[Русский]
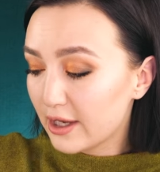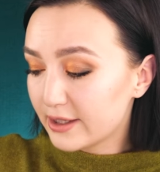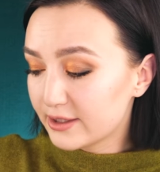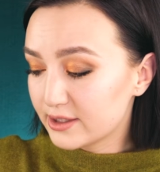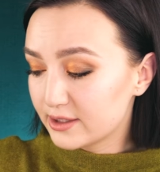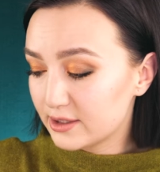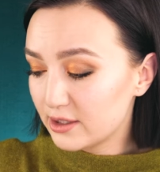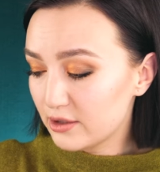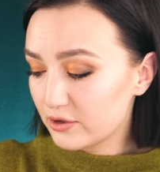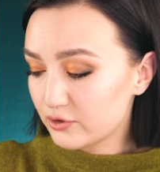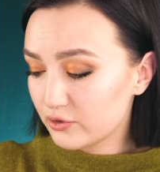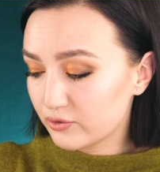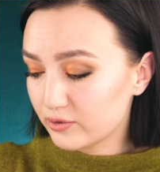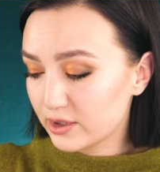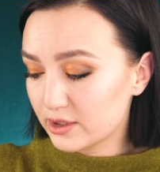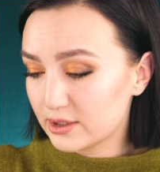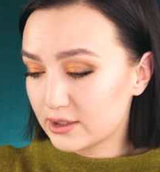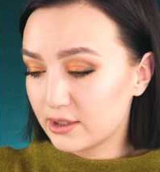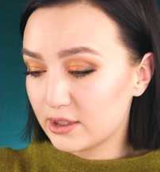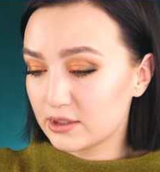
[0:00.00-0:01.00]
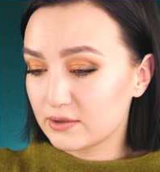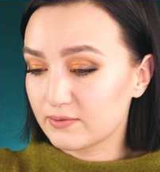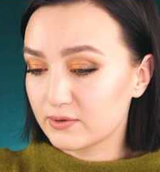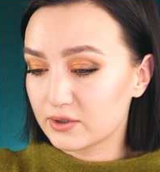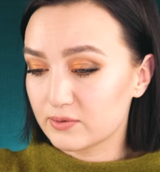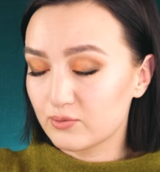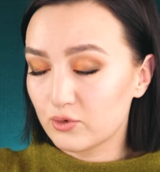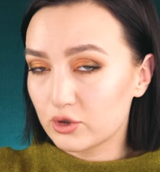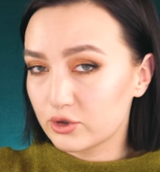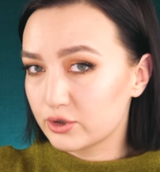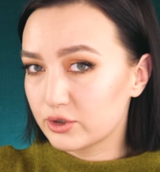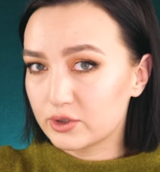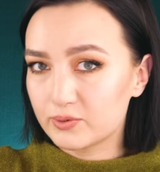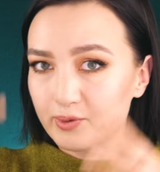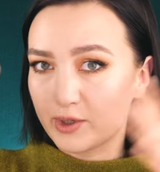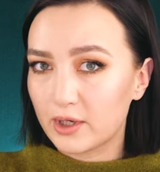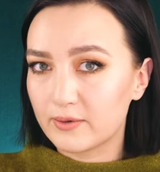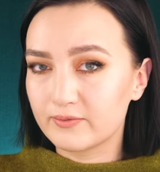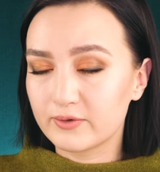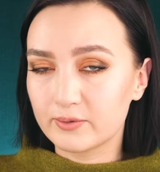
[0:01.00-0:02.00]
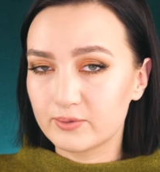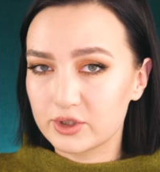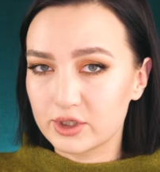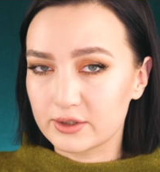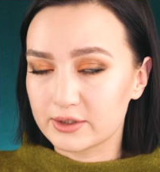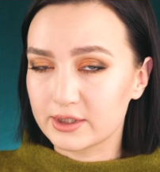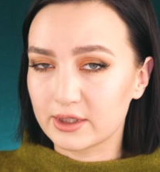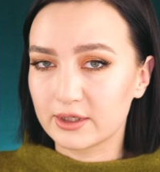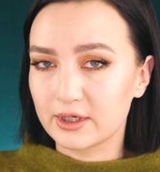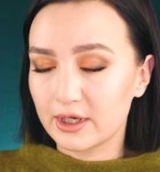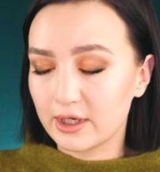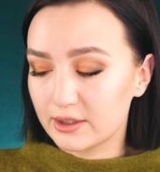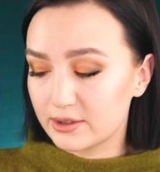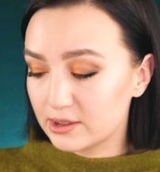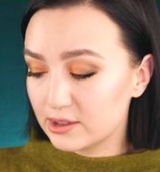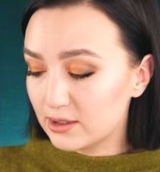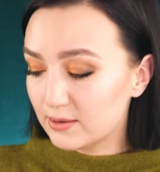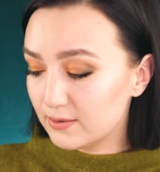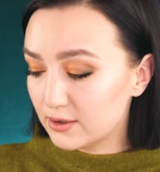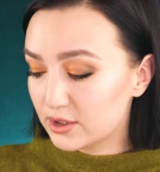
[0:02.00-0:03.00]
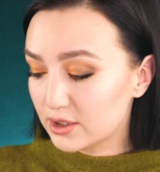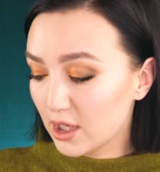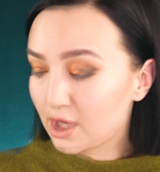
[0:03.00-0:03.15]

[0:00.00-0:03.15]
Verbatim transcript: Здесь же у нас есть возможность прям вообще закреативить.